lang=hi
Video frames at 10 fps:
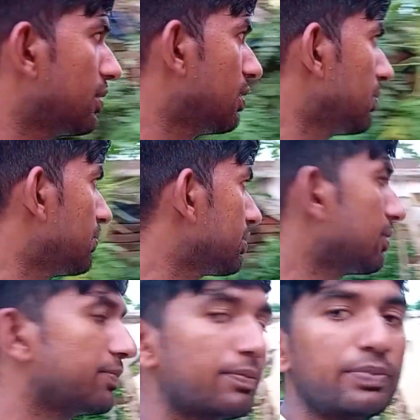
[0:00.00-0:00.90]

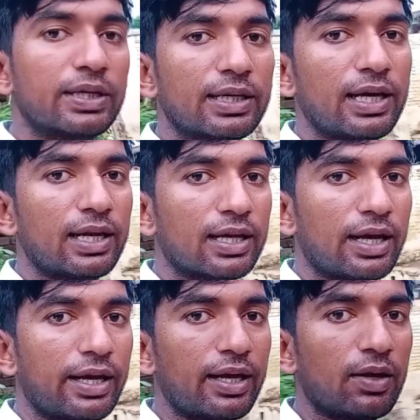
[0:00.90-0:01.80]
और उधर घुपिए
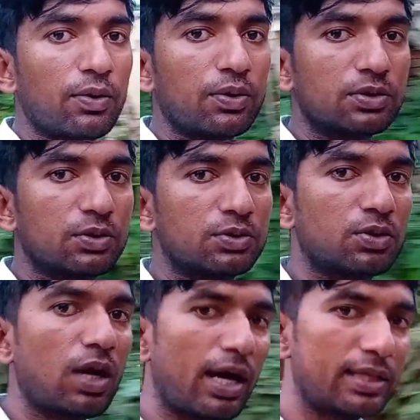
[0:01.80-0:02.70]
खेल रहा है
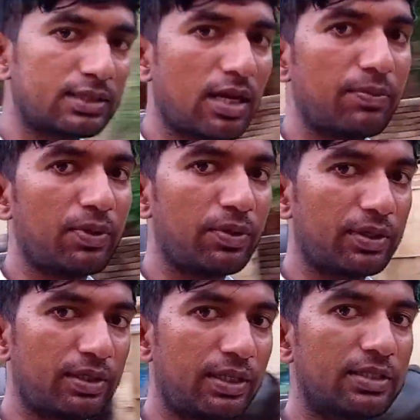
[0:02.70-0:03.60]
और दोस्तों आज का
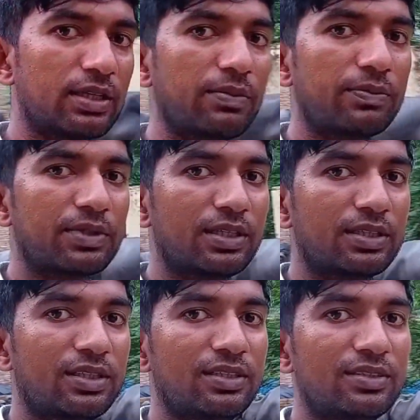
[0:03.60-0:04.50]
भी लोग यहीं
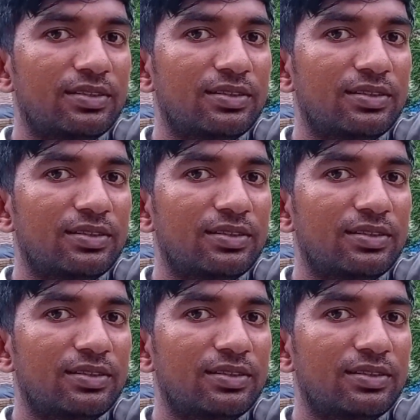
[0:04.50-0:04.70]
समाप्त करते